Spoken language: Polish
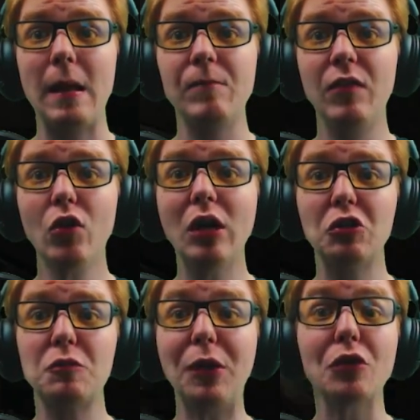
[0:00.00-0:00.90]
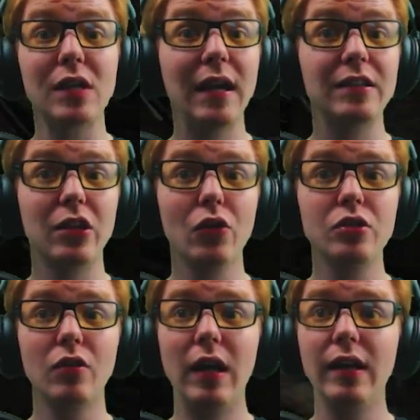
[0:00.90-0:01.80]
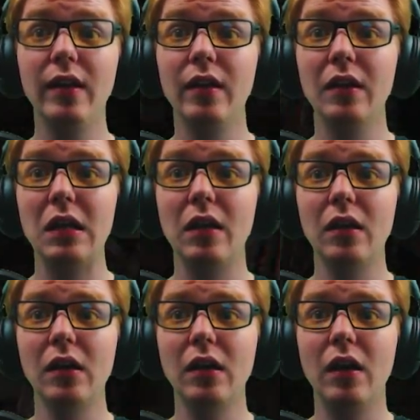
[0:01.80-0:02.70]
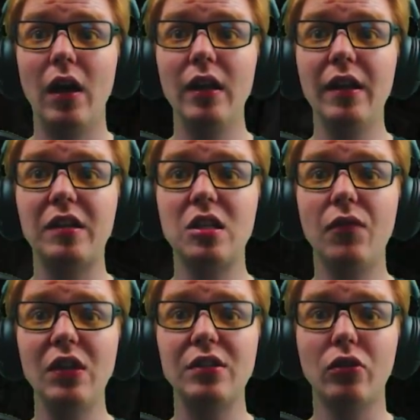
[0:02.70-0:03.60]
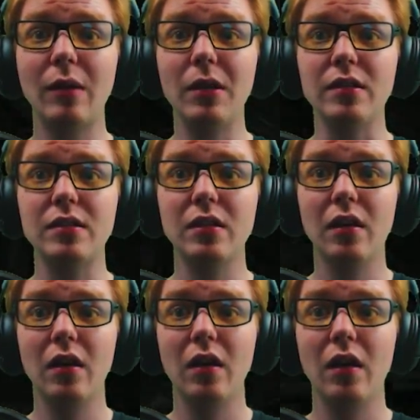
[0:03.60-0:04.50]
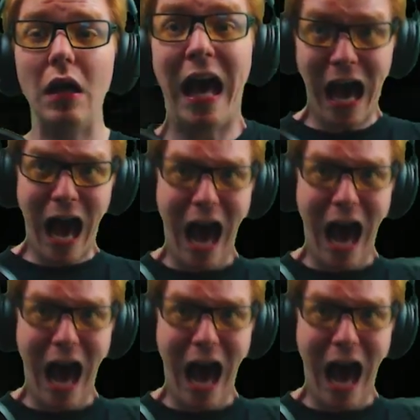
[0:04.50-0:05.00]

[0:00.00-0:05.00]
Nie wygląda to zbytnio zachęcająco, ale... Ale chcę wiedzieć, co tam jest. Eee!